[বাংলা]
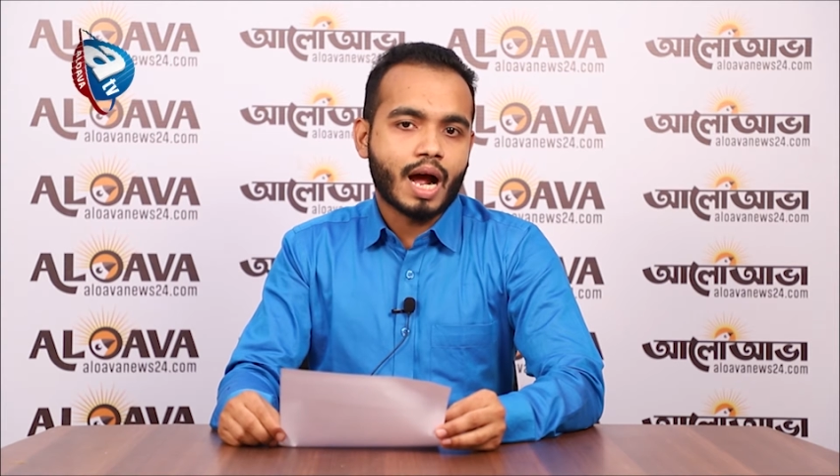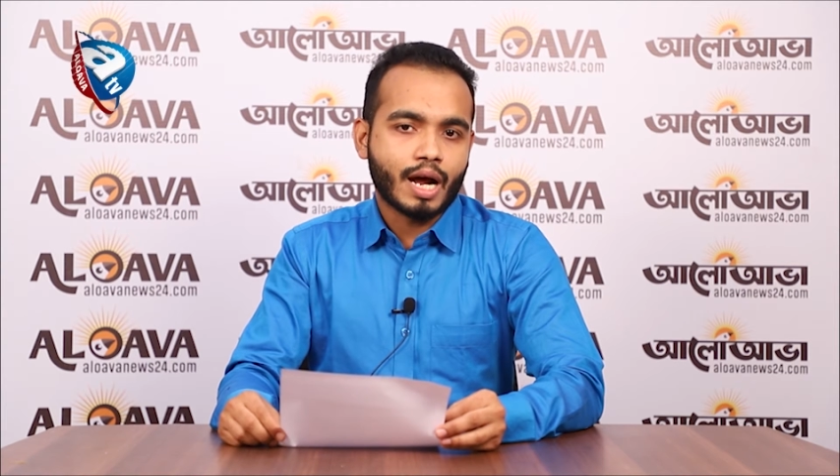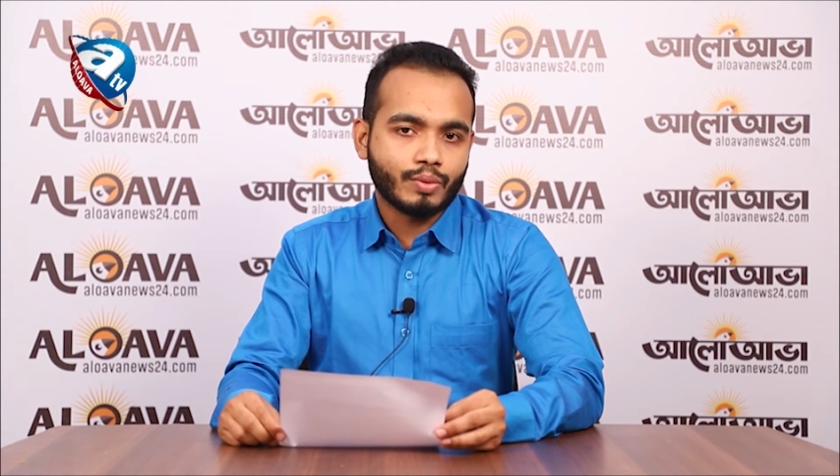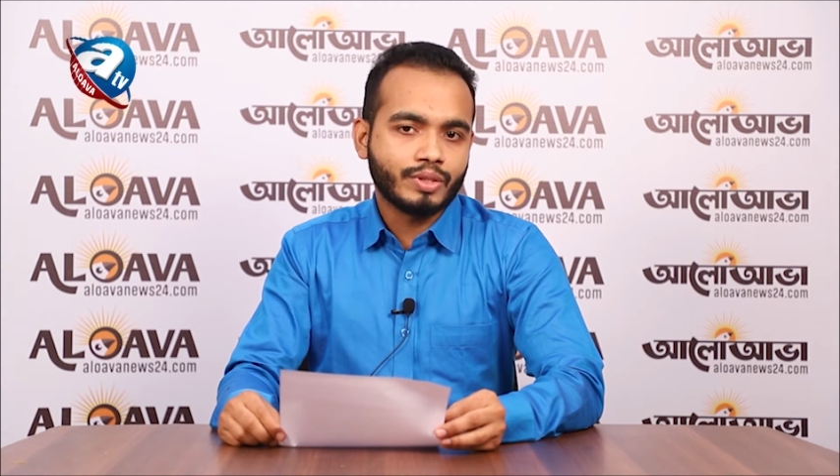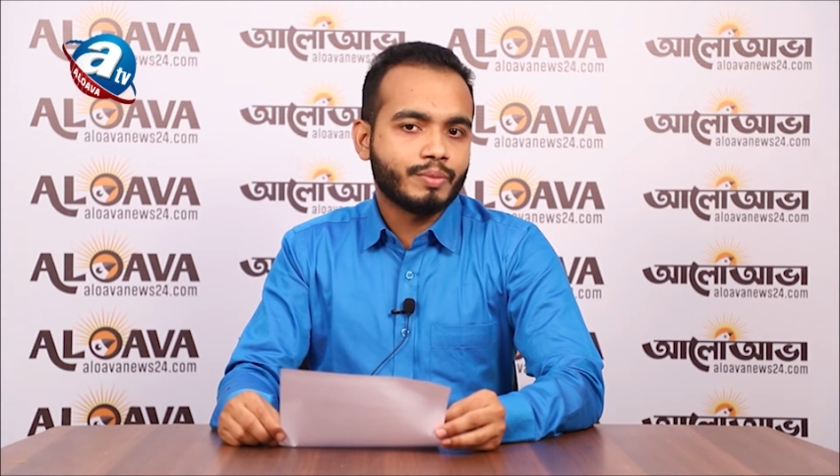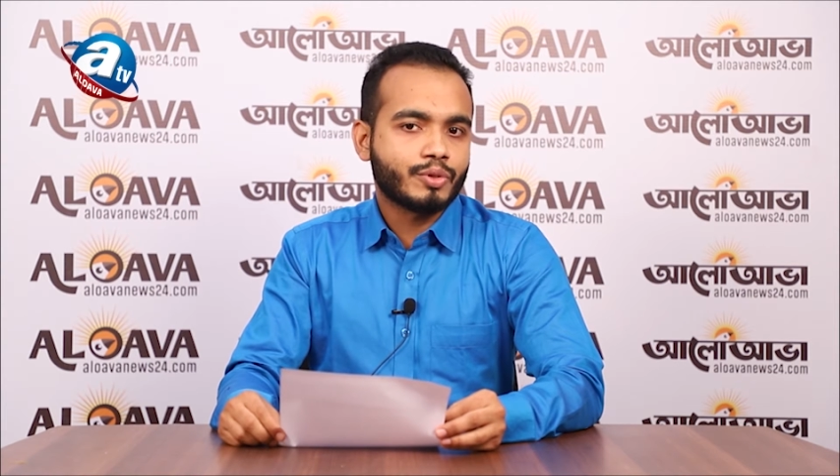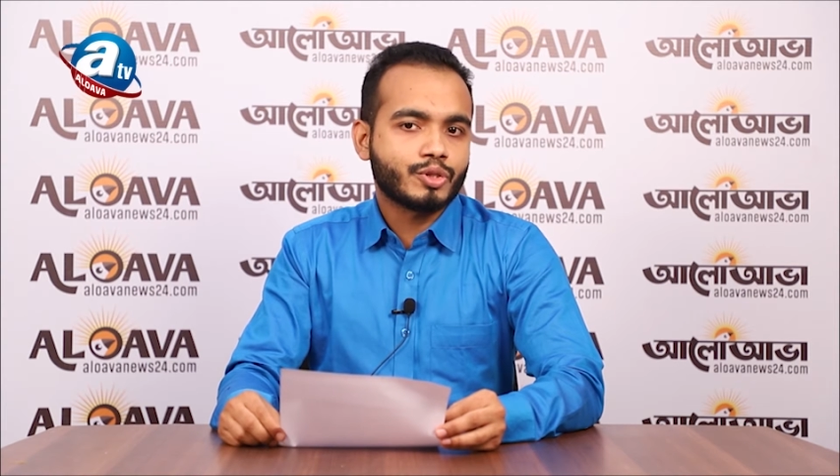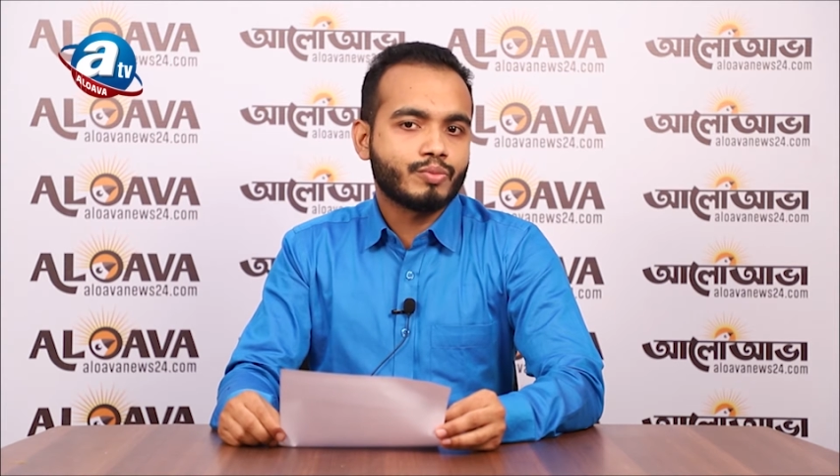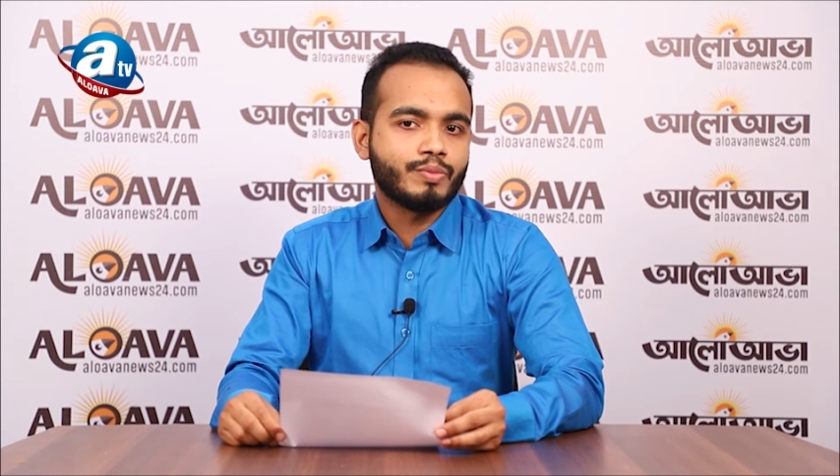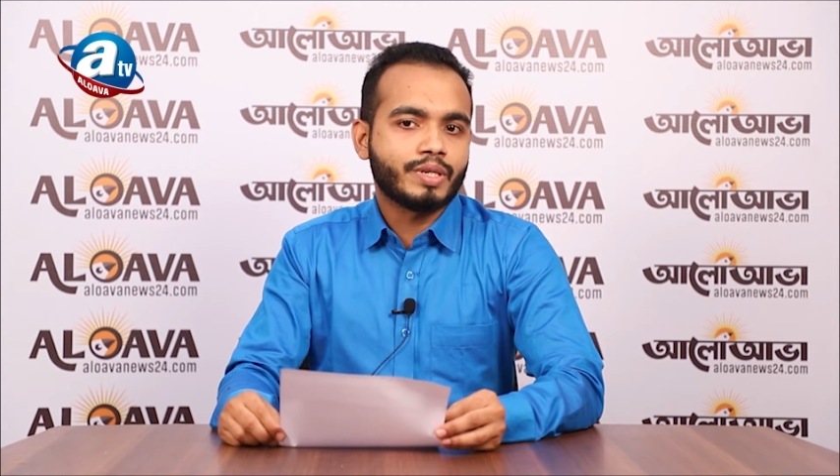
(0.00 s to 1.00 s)
আরও
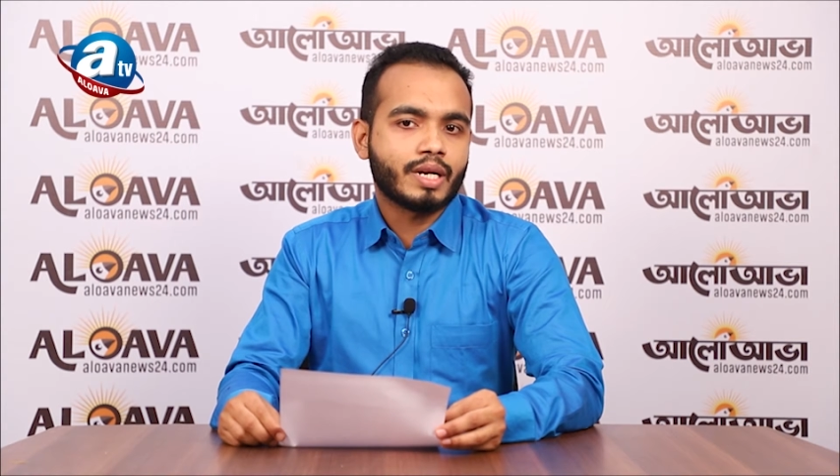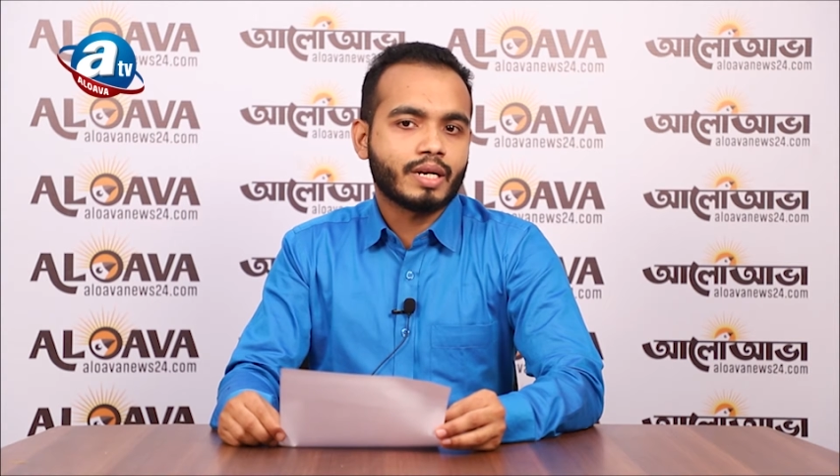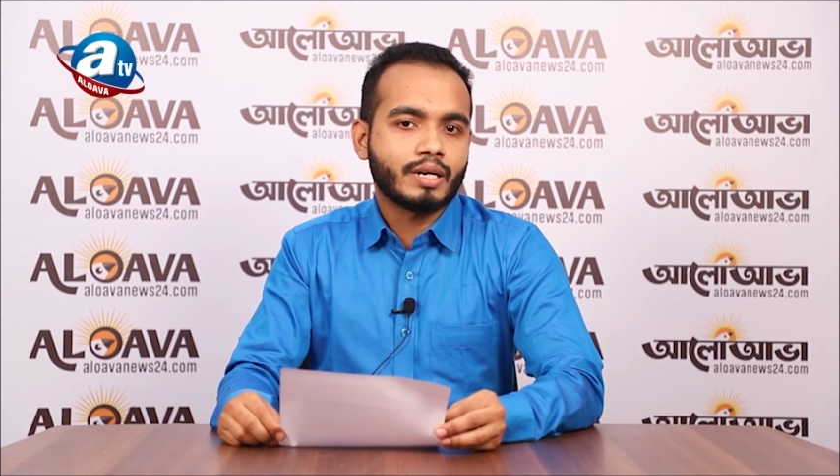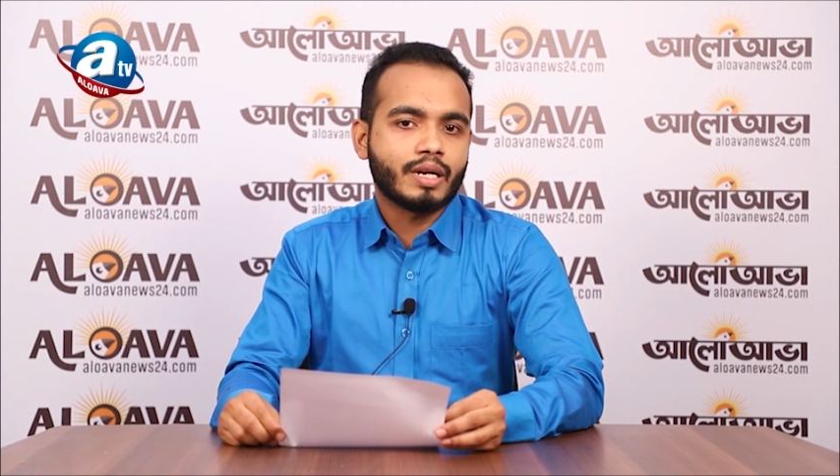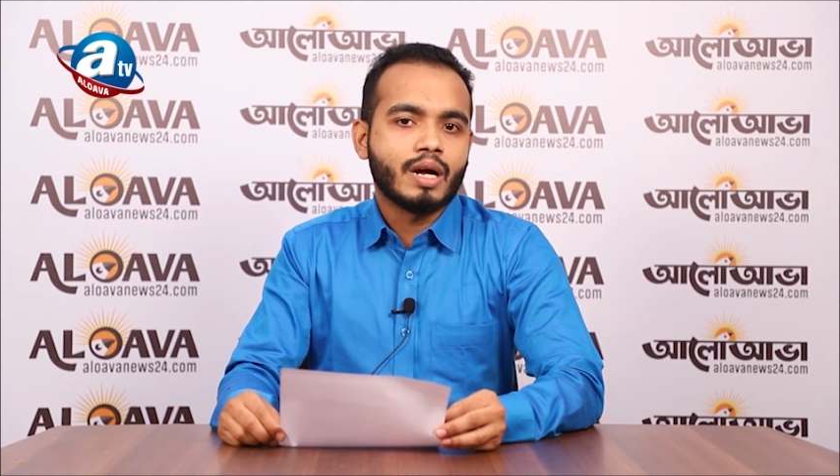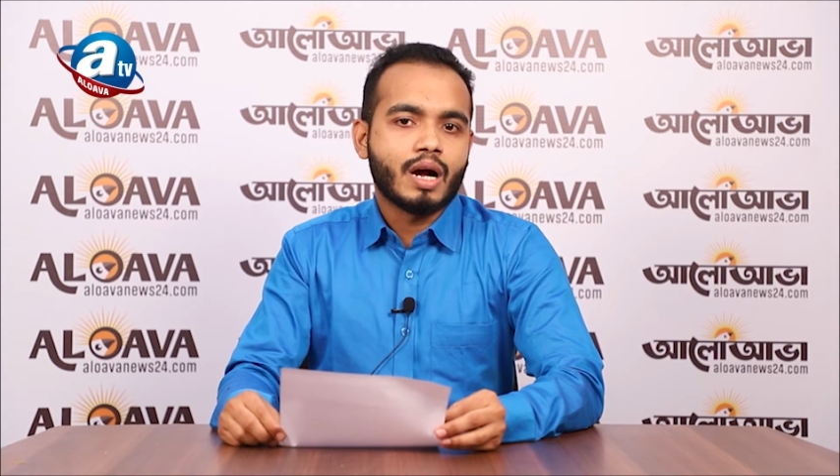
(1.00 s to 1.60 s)
ইতিবাচক ভূমিকা রাখার